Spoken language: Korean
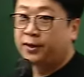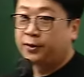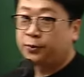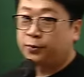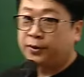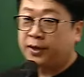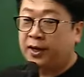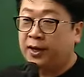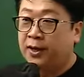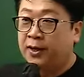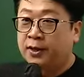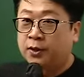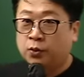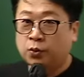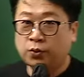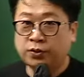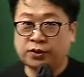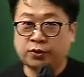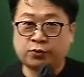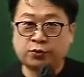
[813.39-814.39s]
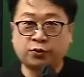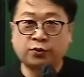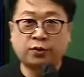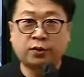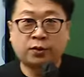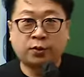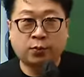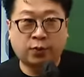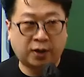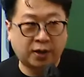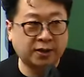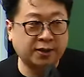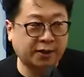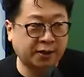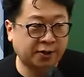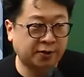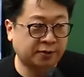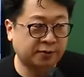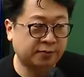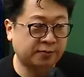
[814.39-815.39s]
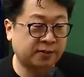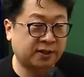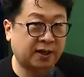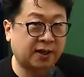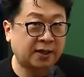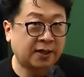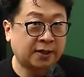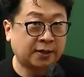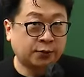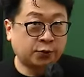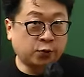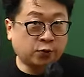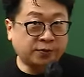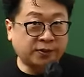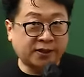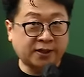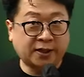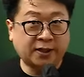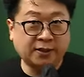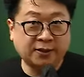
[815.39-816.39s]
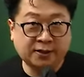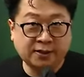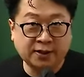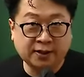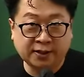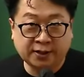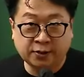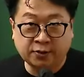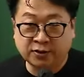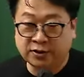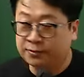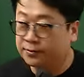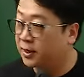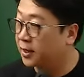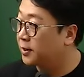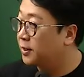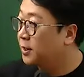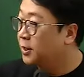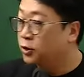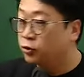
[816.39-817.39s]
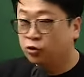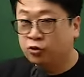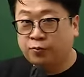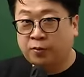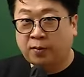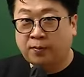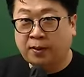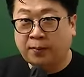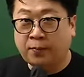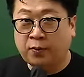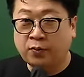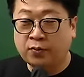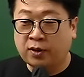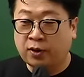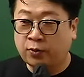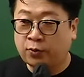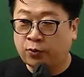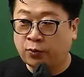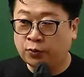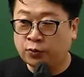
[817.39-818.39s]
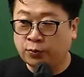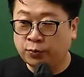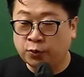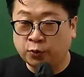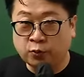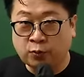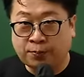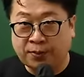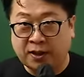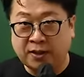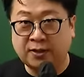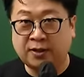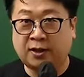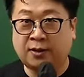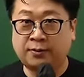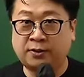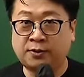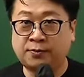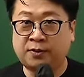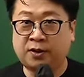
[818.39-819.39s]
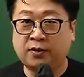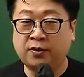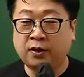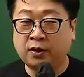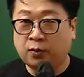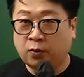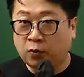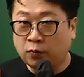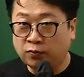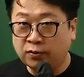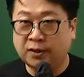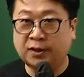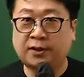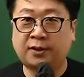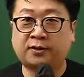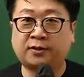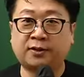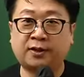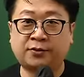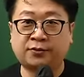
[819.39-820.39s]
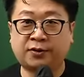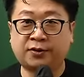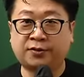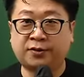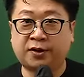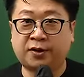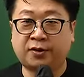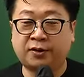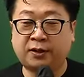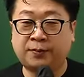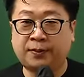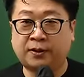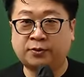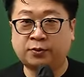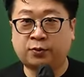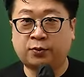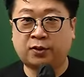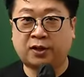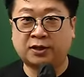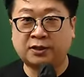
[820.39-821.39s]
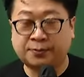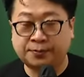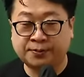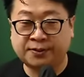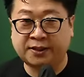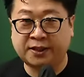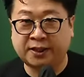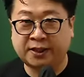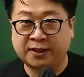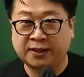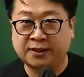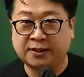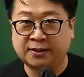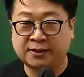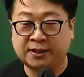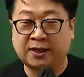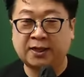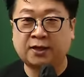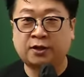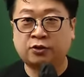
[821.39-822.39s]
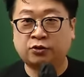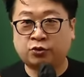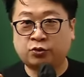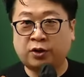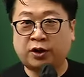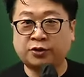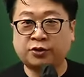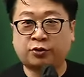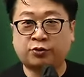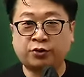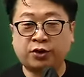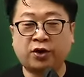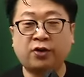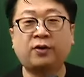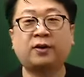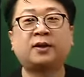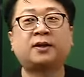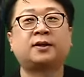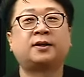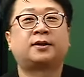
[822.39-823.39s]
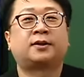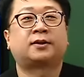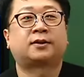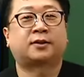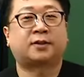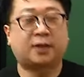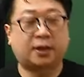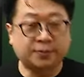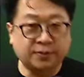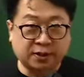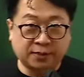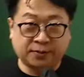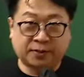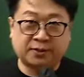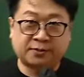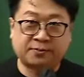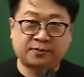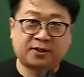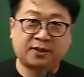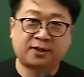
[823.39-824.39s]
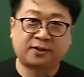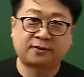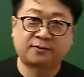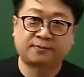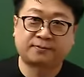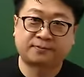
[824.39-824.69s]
요게 도시군 관리계획이었습니다. 조금 시간은 지나 길었지만 두 번 반복하고 좀 속도 빠르게 하시면 5분 안에 끝낼 수 있어요. 2배속으로 하십시다. 자, 수고하셨고요. 다음 시간에 뵙겠습니다.